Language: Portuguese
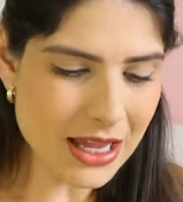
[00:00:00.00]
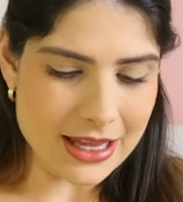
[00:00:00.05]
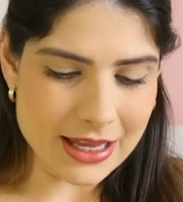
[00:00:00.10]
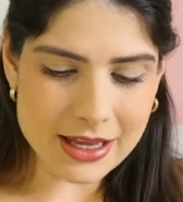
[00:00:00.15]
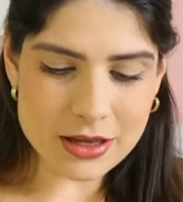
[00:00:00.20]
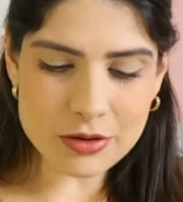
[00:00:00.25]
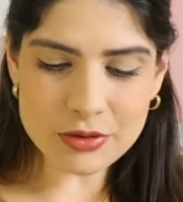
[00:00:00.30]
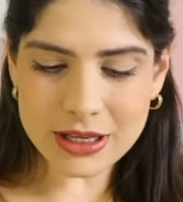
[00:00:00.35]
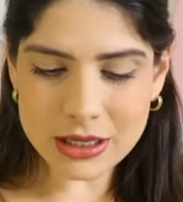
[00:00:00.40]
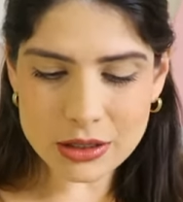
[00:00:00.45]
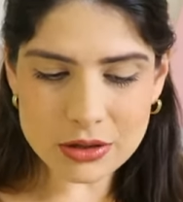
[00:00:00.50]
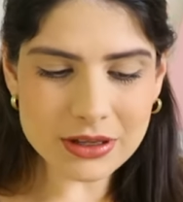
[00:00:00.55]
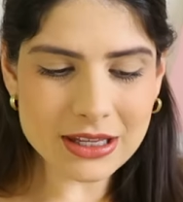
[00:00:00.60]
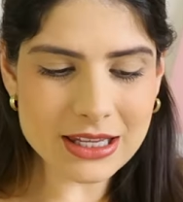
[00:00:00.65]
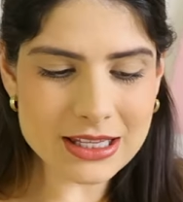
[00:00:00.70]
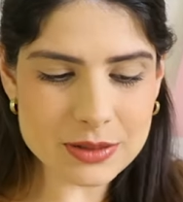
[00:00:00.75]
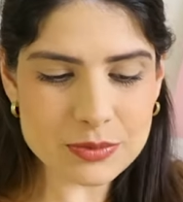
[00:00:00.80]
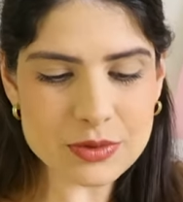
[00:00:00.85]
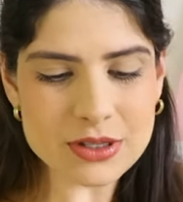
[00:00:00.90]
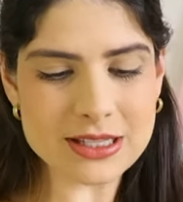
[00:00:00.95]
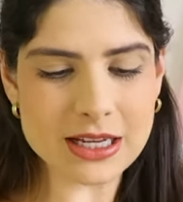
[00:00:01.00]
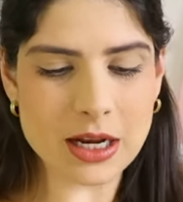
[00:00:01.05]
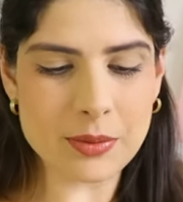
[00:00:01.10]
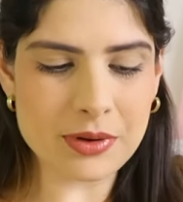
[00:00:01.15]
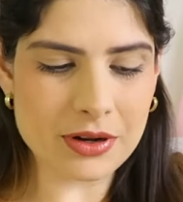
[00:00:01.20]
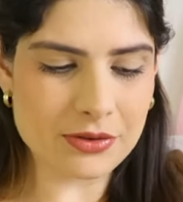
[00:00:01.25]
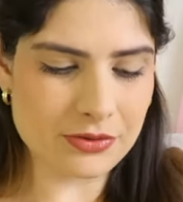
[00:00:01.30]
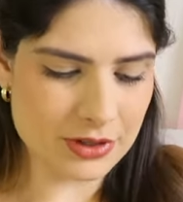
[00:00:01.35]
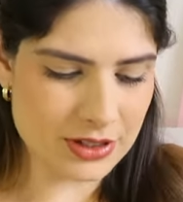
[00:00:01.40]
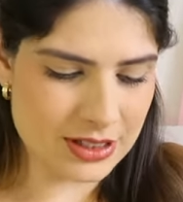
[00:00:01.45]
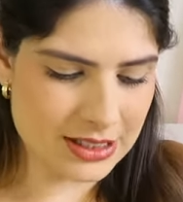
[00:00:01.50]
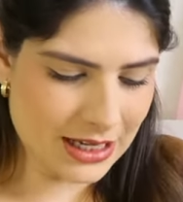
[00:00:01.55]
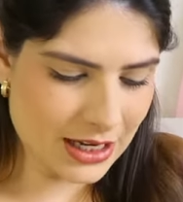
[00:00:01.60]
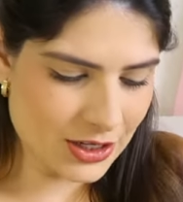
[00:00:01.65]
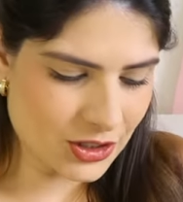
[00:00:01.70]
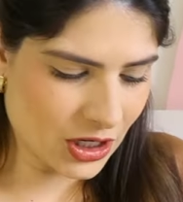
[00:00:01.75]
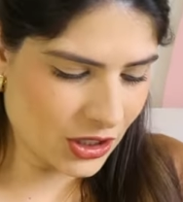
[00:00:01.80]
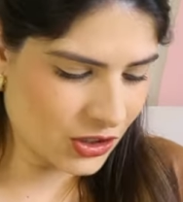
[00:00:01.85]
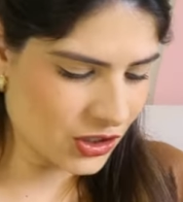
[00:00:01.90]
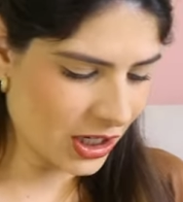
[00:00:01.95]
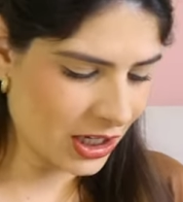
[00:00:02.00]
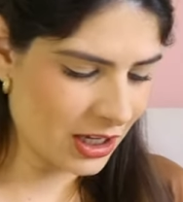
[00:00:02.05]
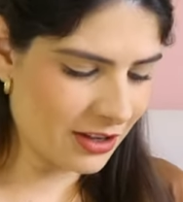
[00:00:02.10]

E aí o que eu quis mostrar pra vocês, gente,